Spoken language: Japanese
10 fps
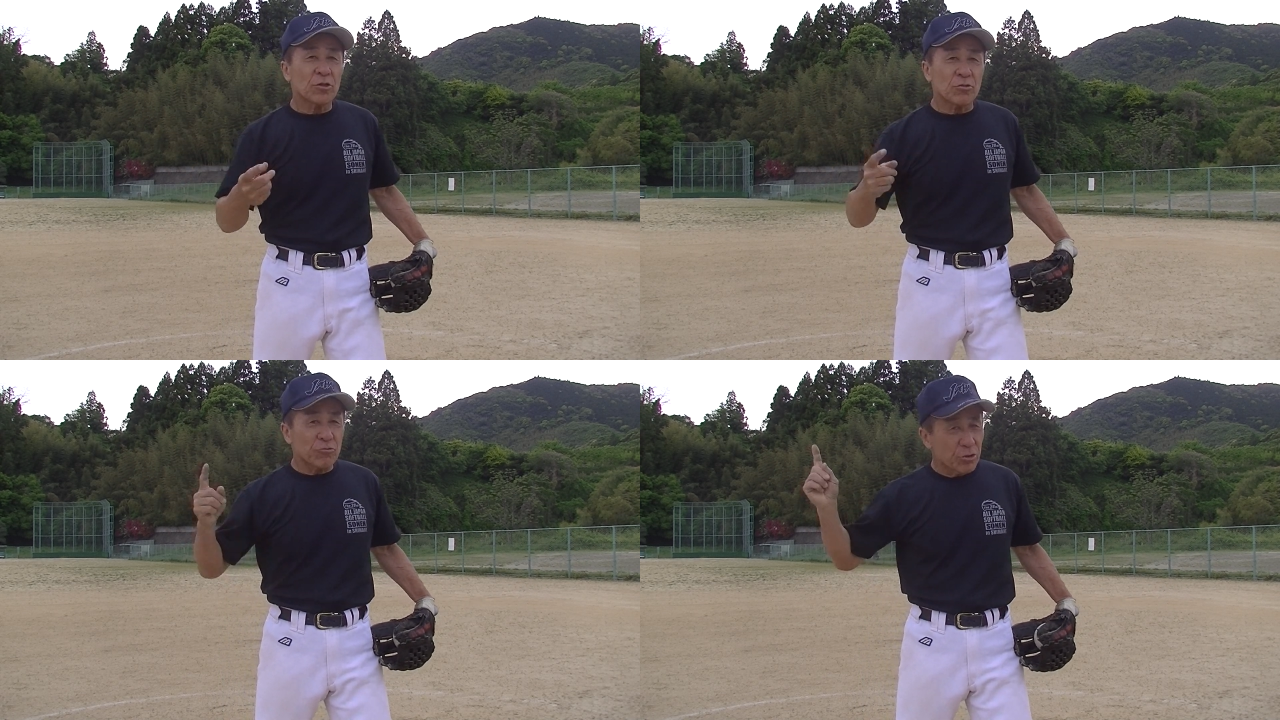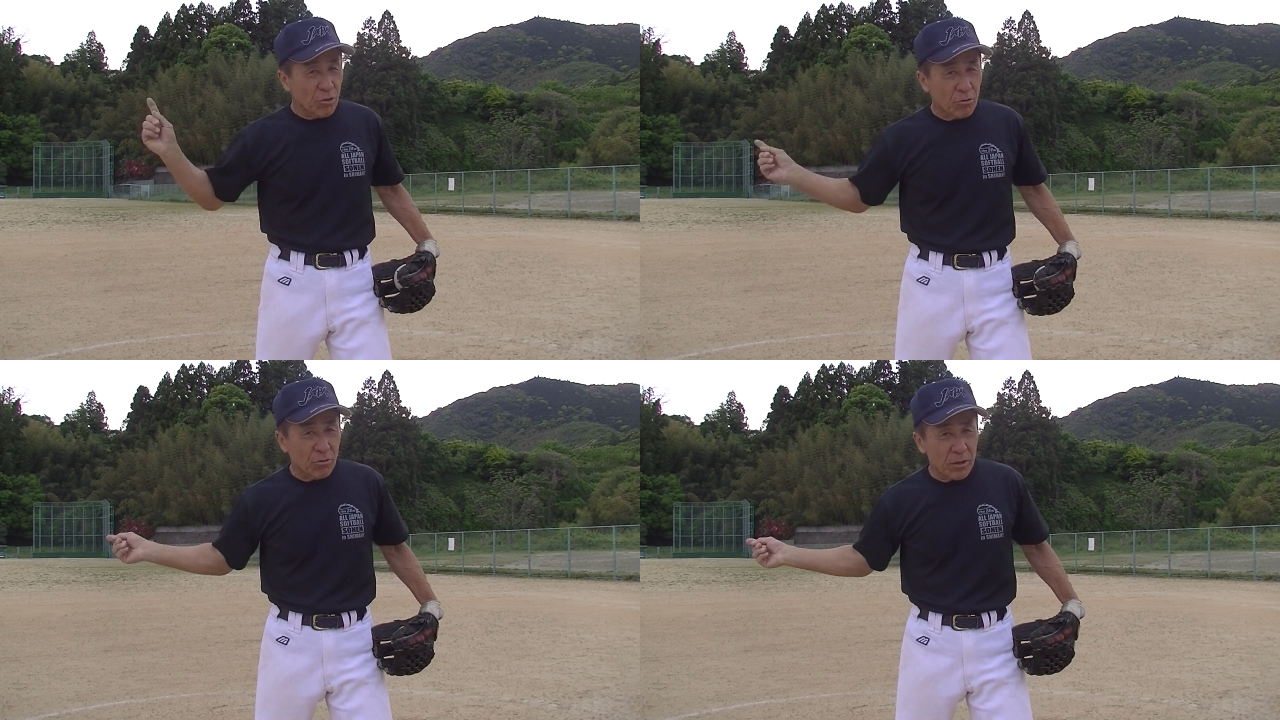ちょっと後
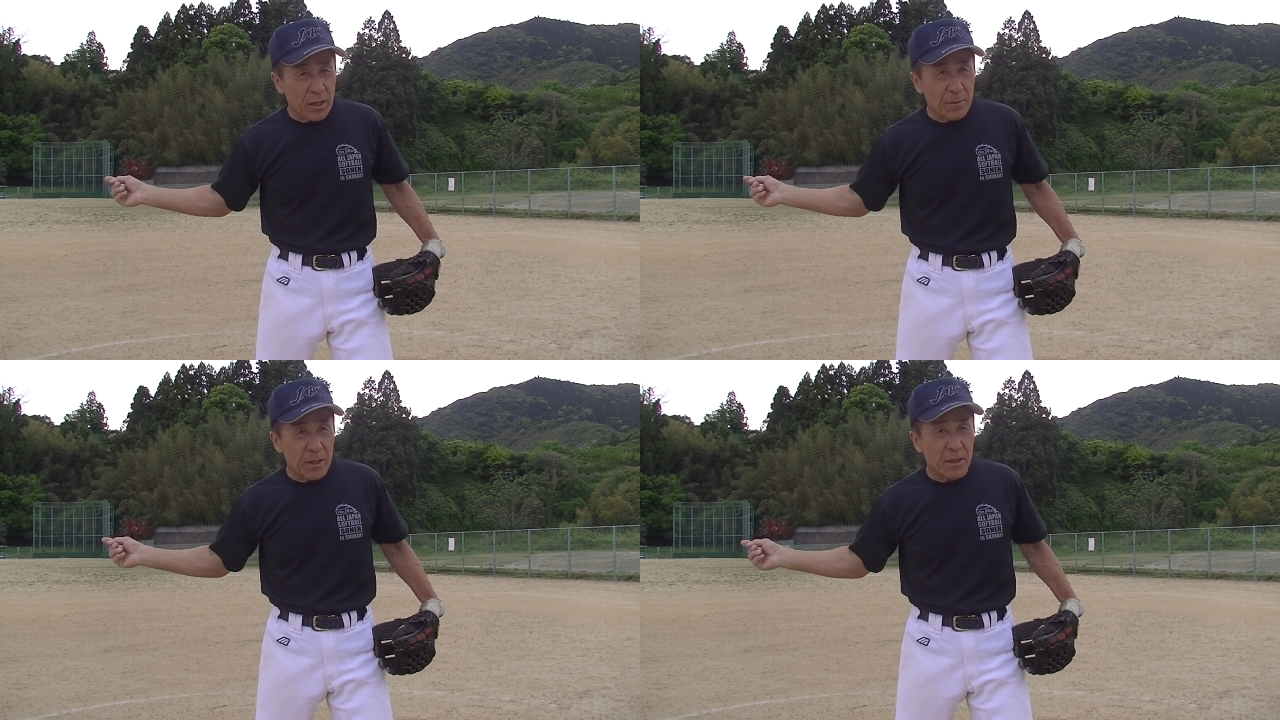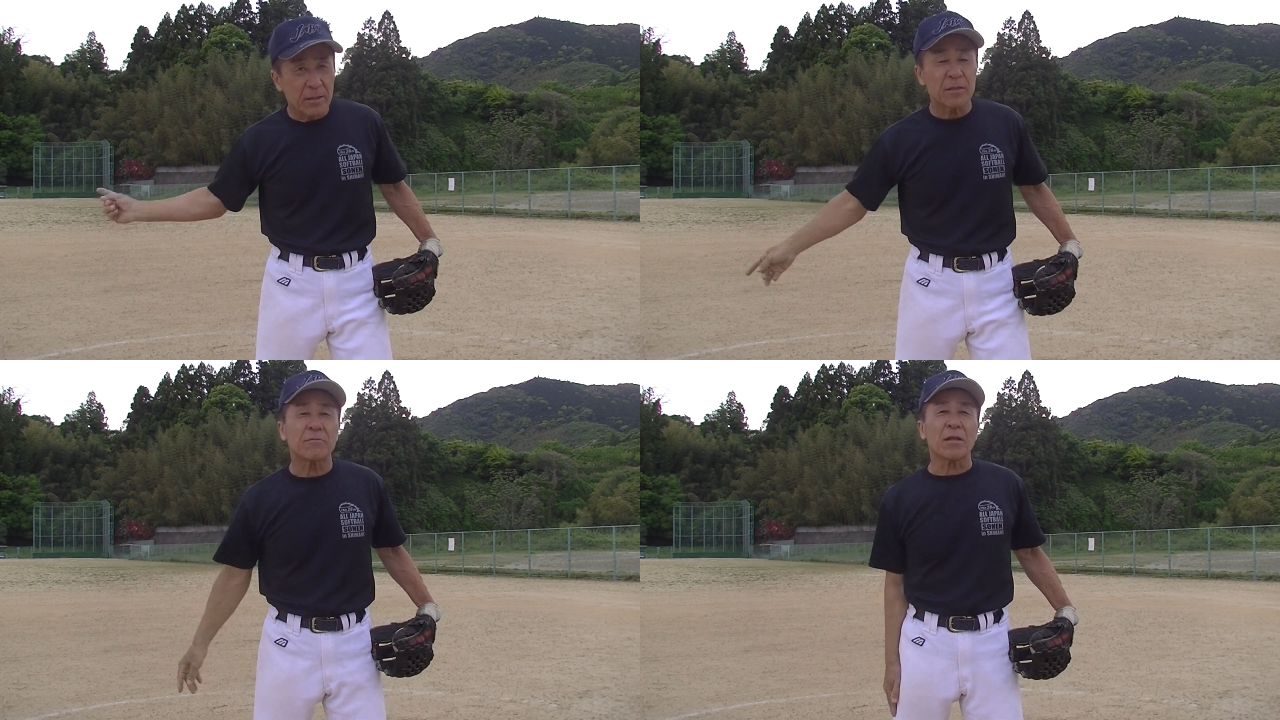ろの方にカメラさん
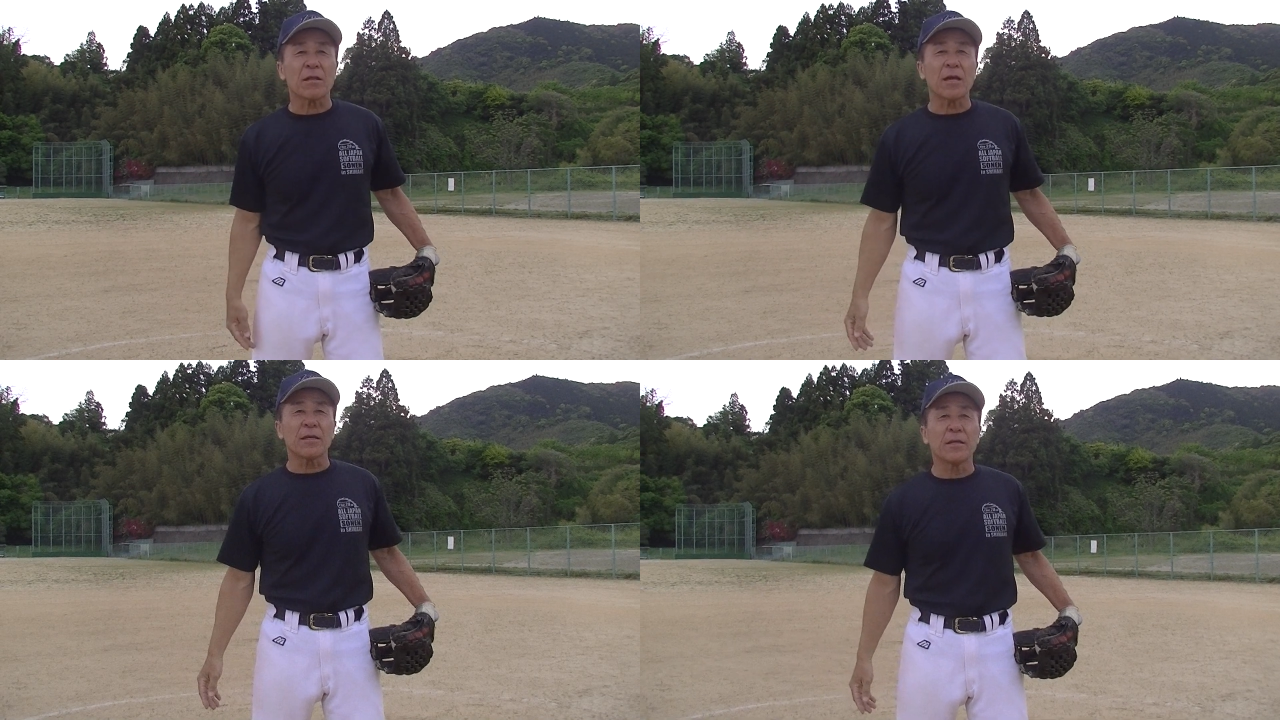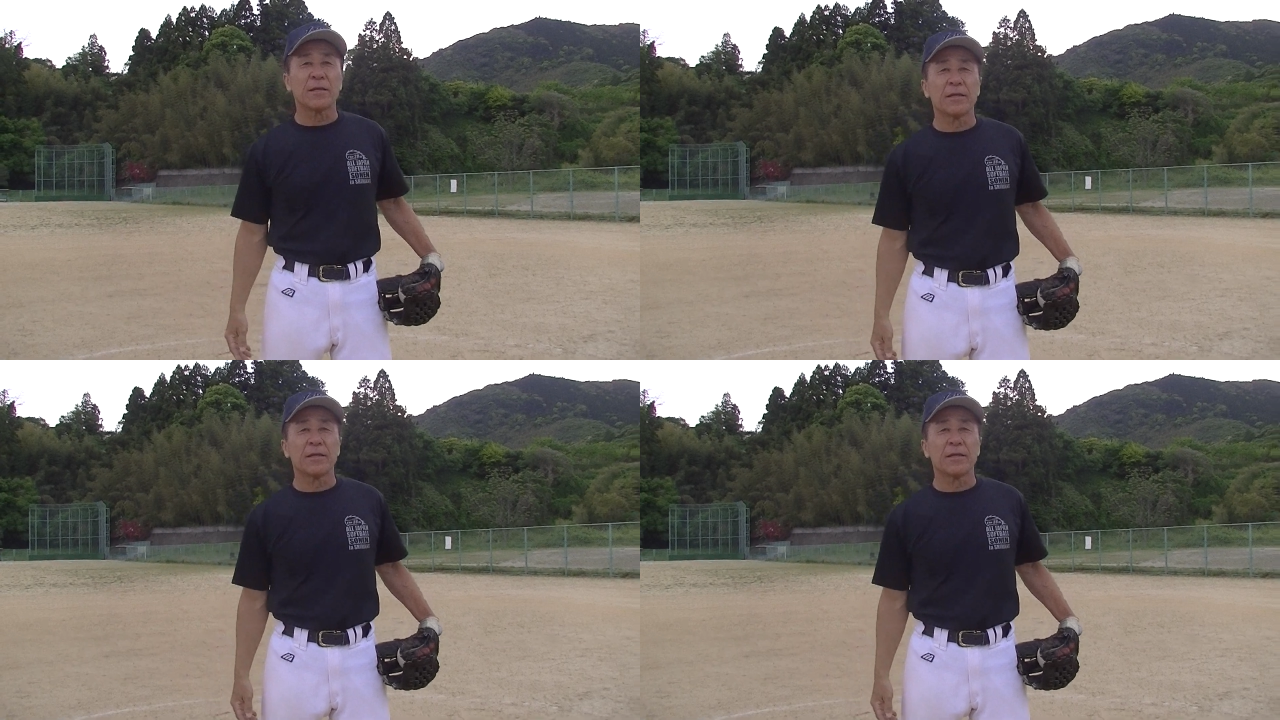行ってください